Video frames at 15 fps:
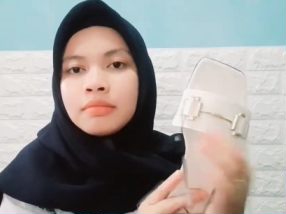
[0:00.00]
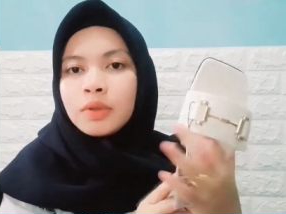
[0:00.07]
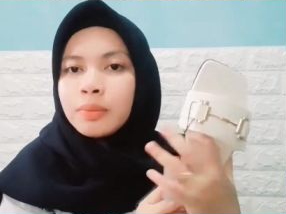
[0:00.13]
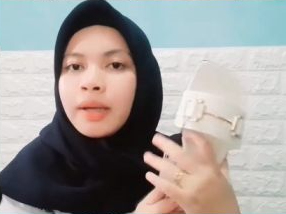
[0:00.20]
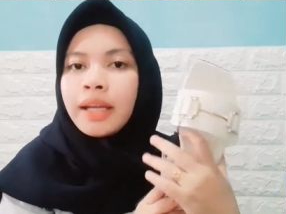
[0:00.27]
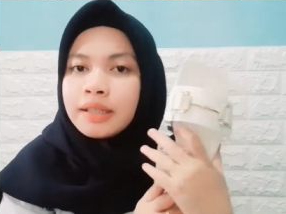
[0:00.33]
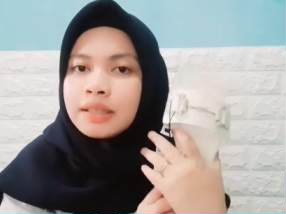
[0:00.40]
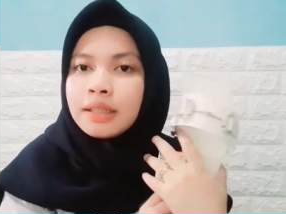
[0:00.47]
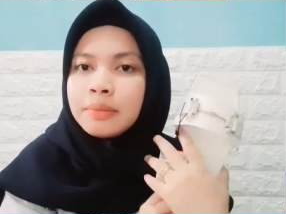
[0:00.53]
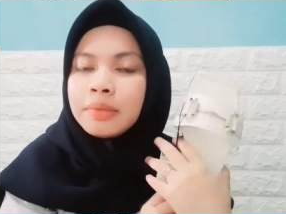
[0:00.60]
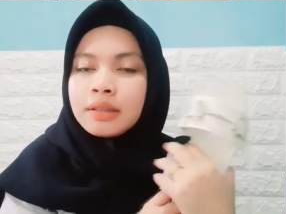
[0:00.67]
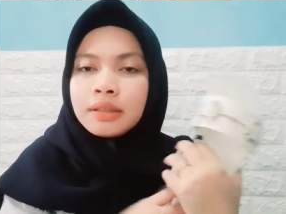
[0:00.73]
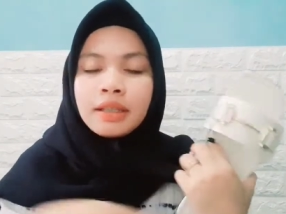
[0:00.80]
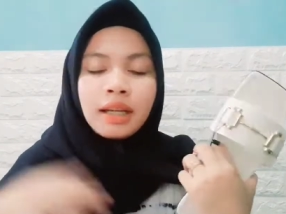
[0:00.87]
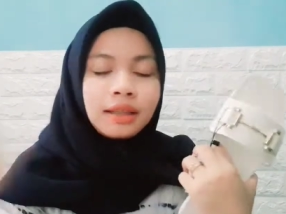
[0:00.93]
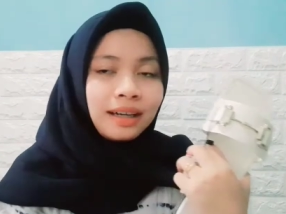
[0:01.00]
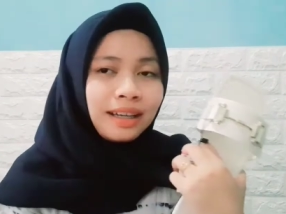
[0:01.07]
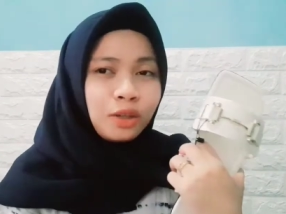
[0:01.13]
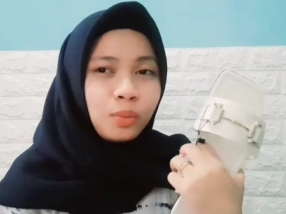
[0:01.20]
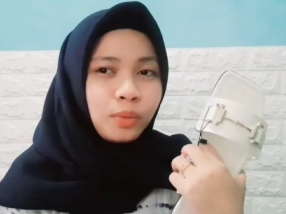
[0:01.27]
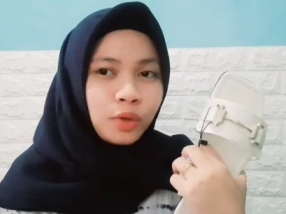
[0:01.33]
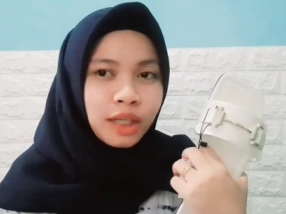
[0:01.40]
lumayan sih nggak
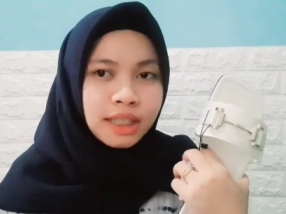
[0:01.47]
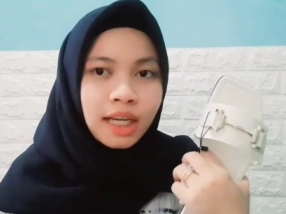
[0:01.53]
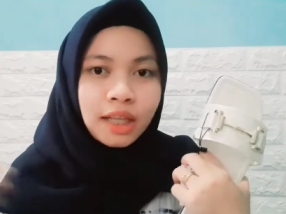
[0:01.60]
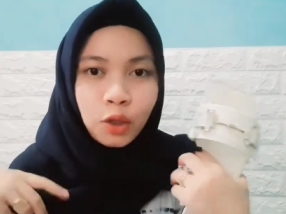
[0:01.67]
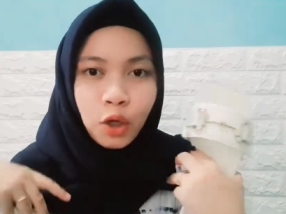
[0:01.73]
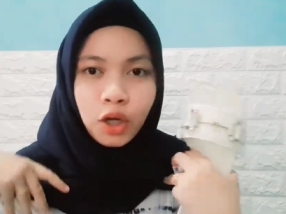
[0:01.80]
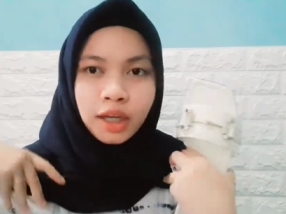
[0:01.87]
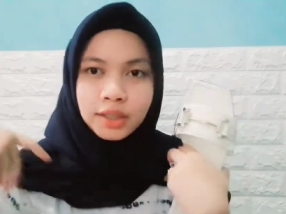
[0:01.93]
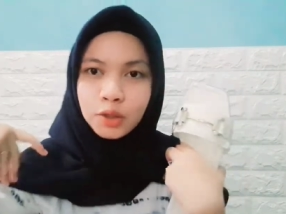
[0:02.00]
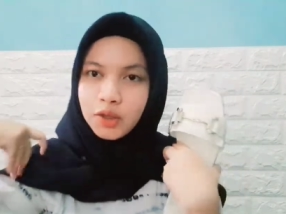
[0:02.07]
terlalu menguras kantong